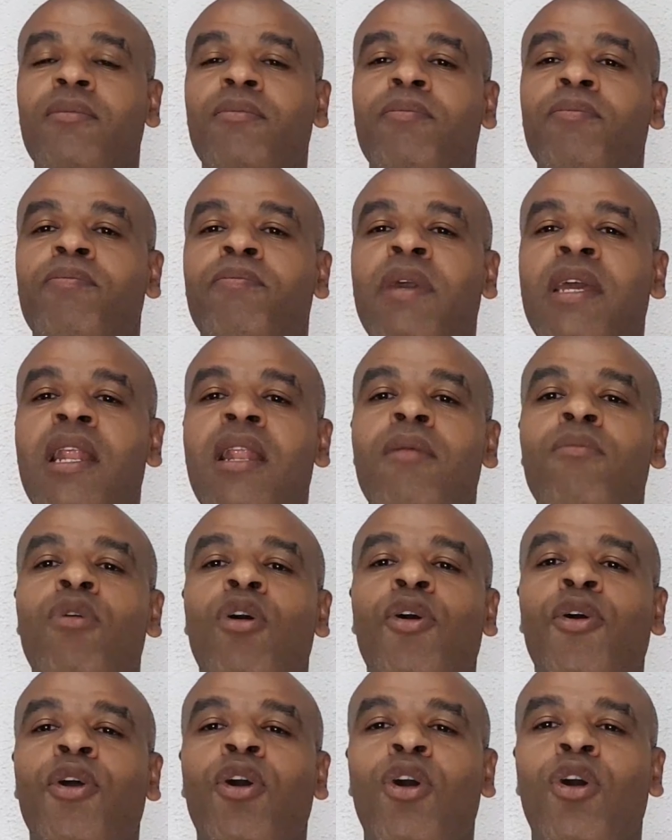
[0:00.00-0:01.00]

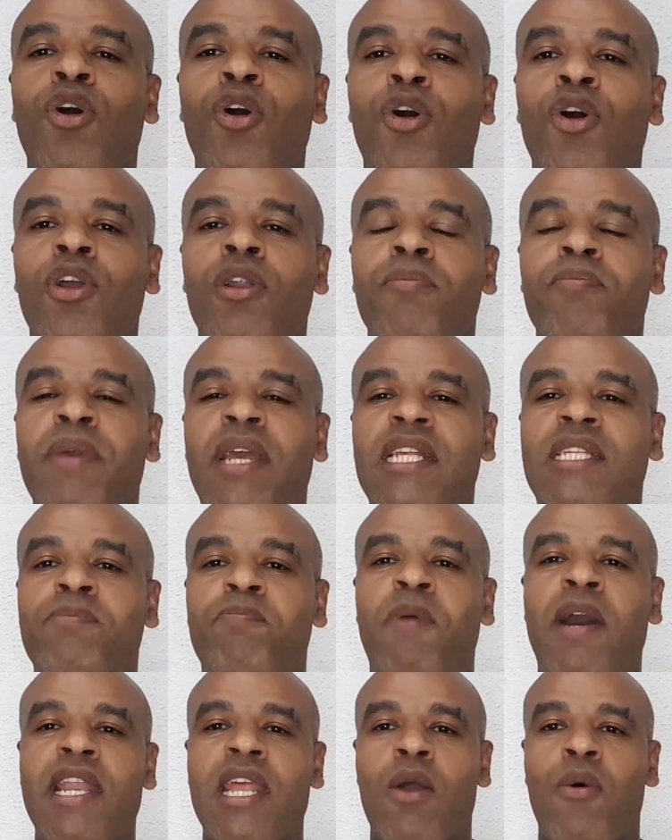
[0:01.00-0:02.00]
بالمرور
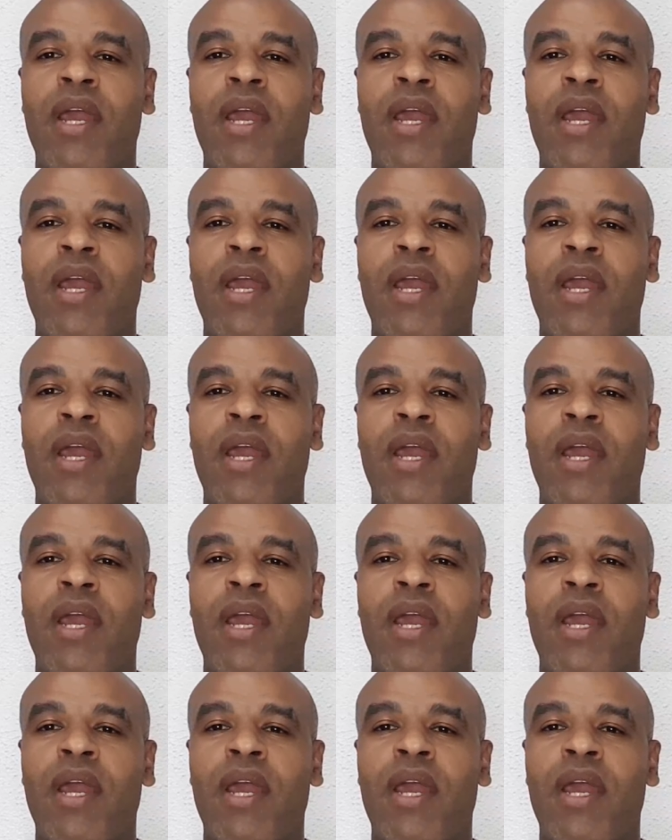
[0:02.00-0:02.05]
بإسبانيا